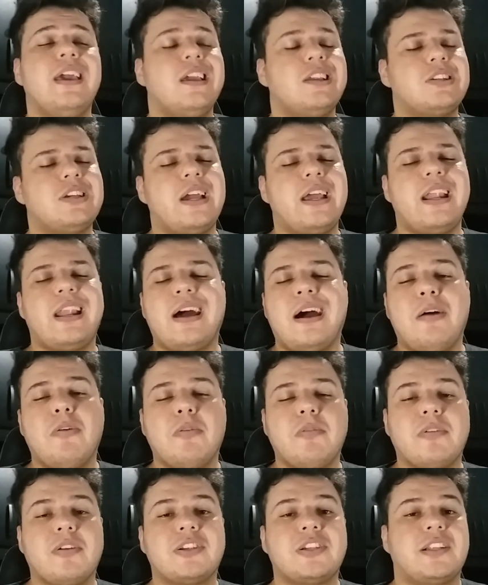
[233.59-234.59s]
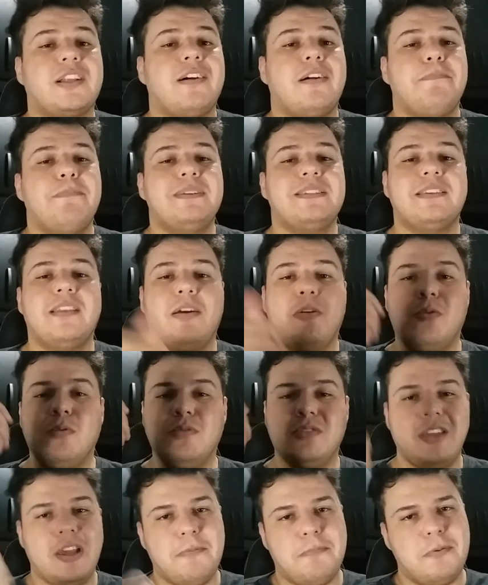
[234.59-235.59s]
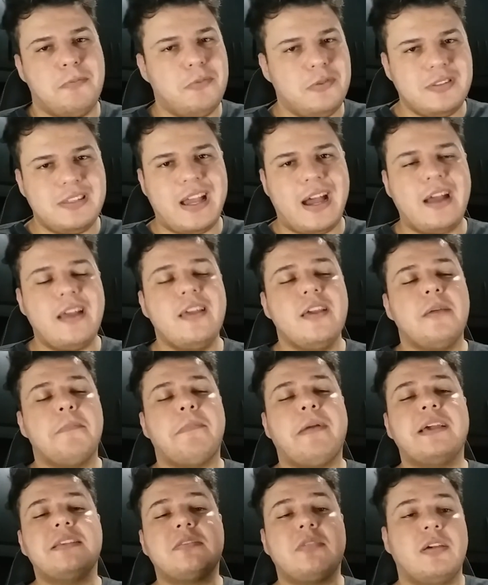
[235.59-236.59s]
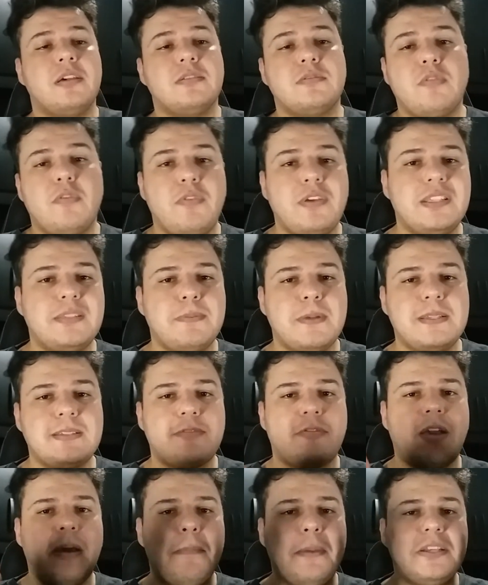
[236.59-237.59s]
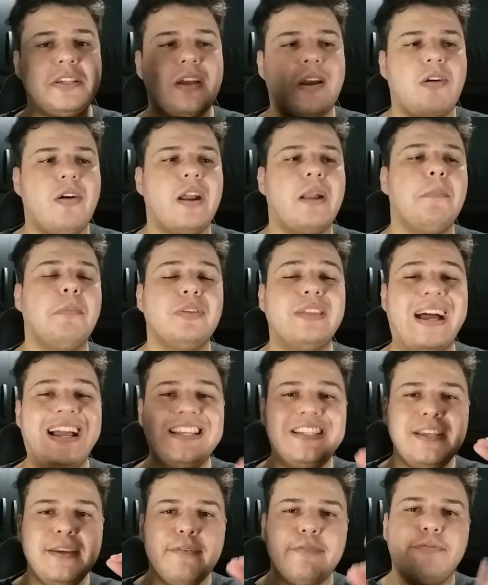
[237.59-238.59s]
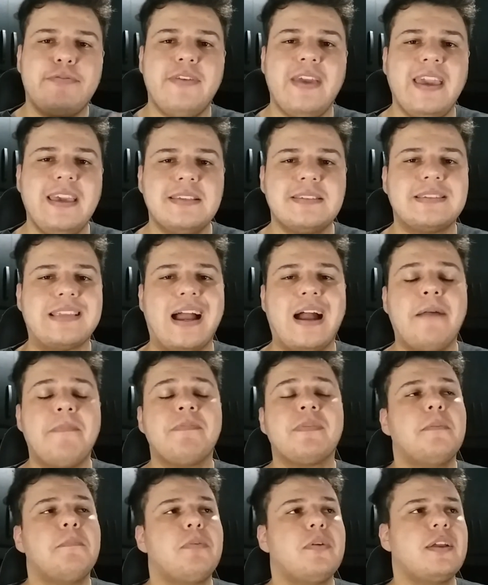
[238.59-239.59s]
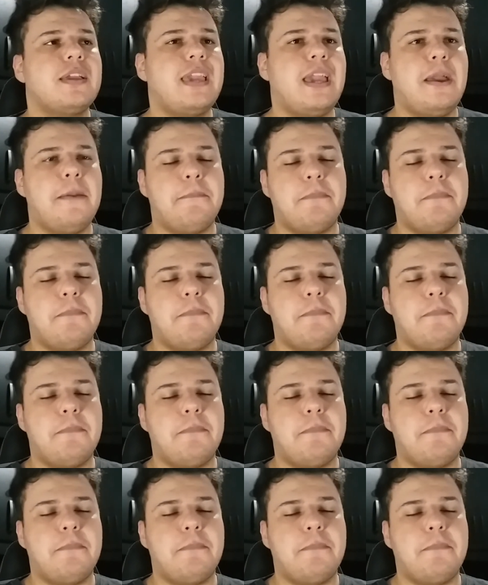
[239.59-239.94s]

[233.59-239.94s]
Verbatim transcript: Já era algo que eu já tava pensando há algum tempo mudar, mas eu resolvi especificamente agora mudar de vez, tá? Por quê?